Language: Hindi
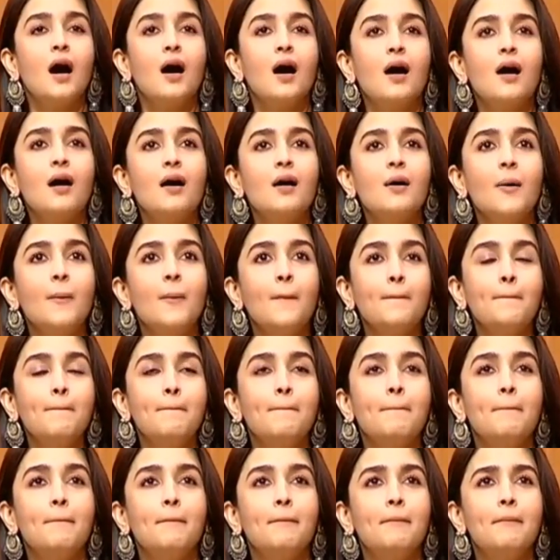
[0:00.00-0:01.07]
आम,
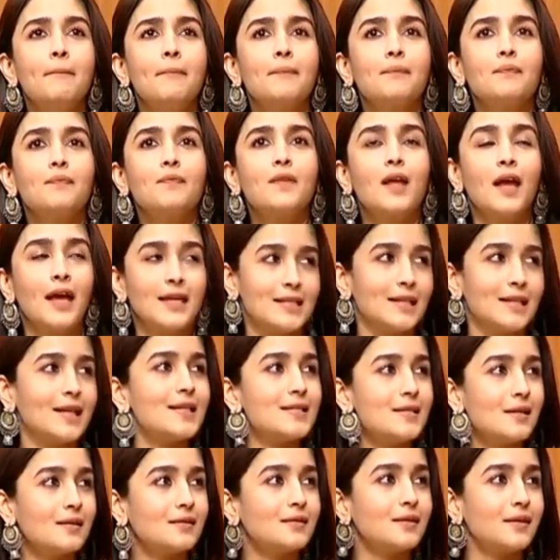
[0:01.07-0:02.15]
ऐसे
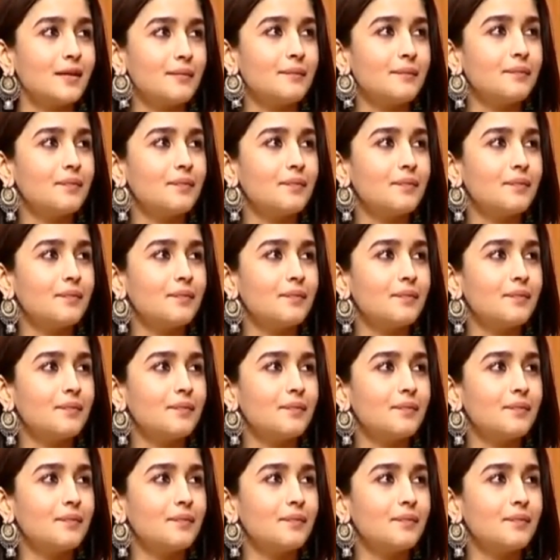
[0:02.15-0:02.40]
कह सकते